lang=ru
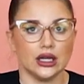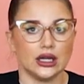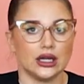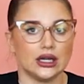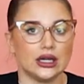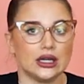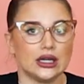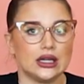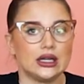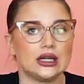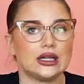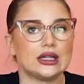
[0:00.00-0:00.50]

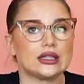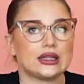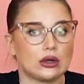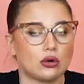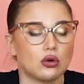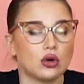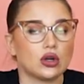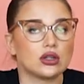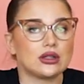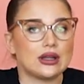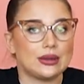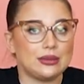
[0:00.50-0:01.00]
э,
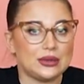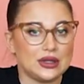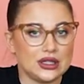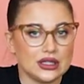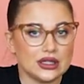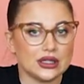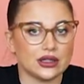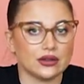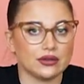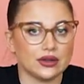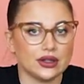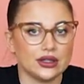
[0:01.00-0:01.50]
такое
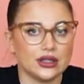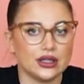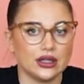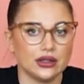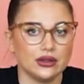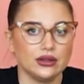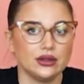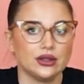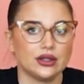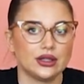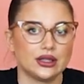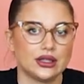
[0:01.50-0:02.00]

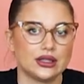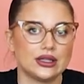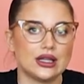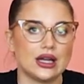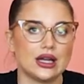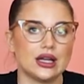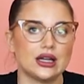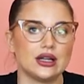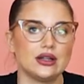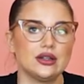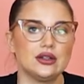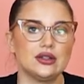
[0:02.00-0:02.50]
ламинирование
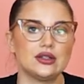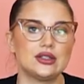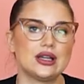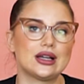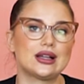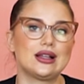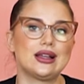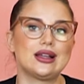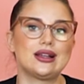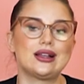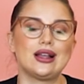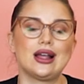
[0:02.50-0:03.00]
на
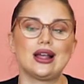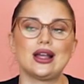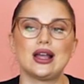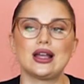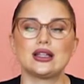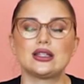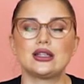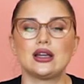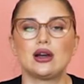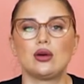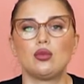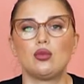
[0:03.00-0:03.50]

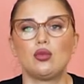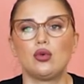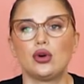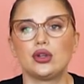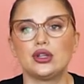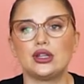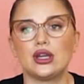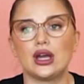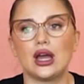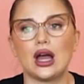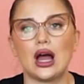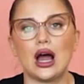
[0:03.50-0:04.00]
тегрикариате
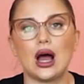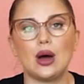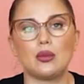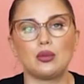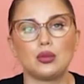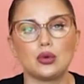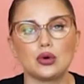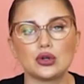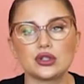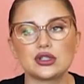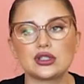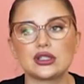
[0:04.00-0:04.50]
аммония, а
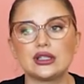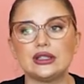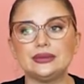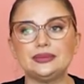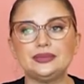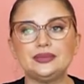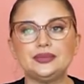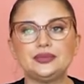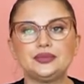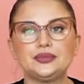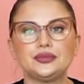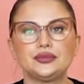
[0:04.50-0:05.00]

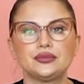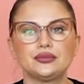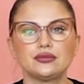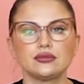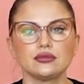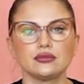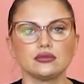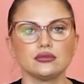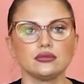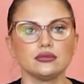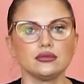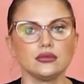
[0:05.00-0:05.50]
после
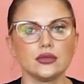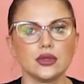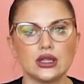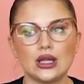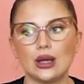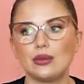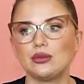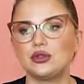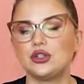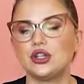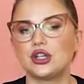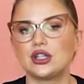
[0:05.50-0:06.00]

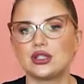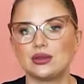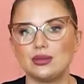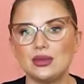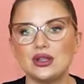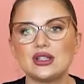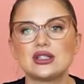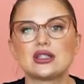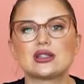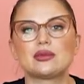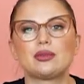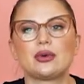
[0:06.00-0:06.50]
там через
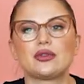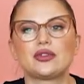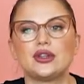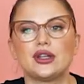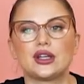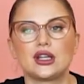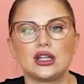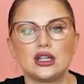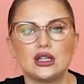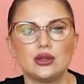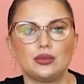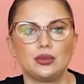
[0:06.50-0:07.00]
месяц
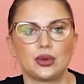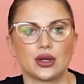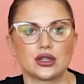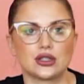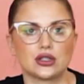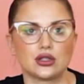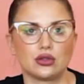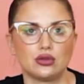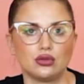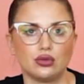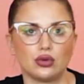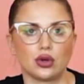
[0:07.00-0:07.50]
повторили
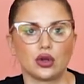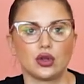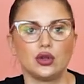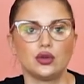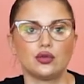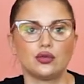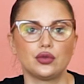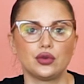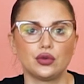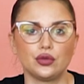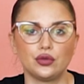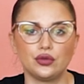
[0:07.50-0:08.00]
процедуру,
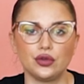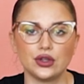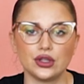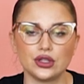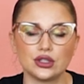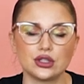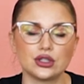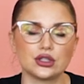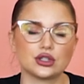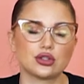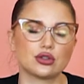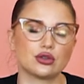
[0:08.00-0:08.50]
и вы
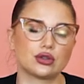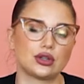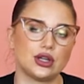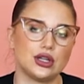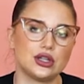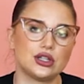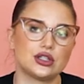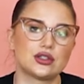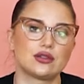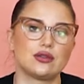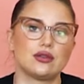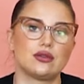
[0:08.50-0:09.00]
увидите, что
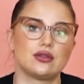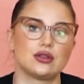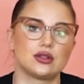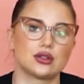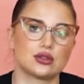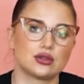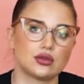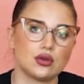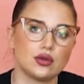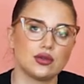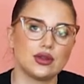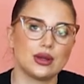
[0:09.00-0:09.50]
количество
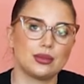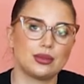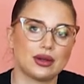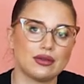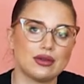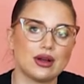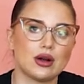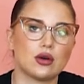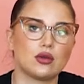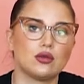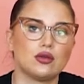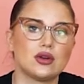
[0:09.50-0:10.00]
волосков на
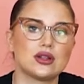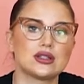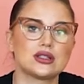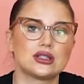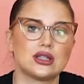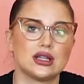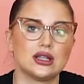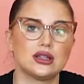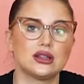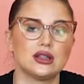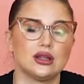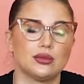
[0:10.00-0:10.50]
бровях у вас
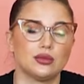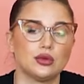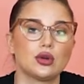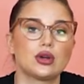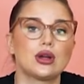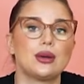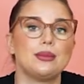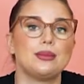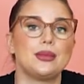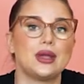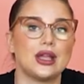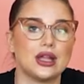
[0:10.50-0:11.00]
станет
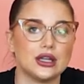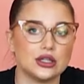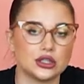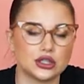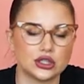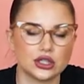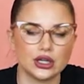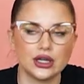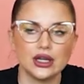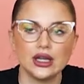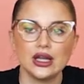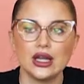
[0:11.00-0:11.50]
намного
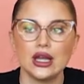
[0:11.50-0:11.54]
меньше.